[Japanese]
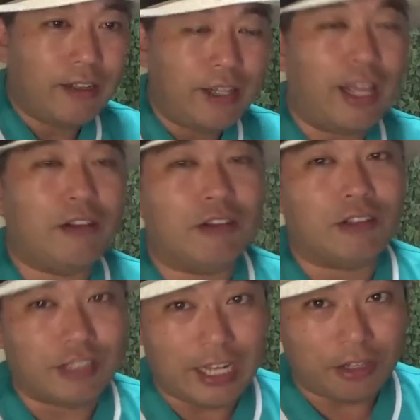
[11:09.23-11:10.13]
で、あの、
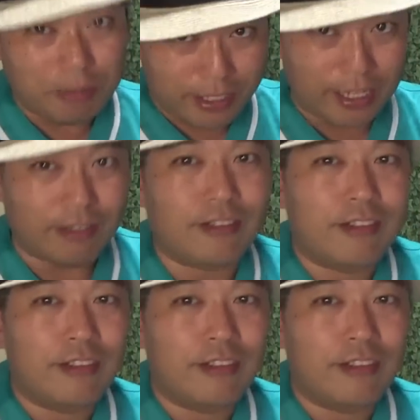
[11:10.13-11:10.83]
グレートミステイク。っ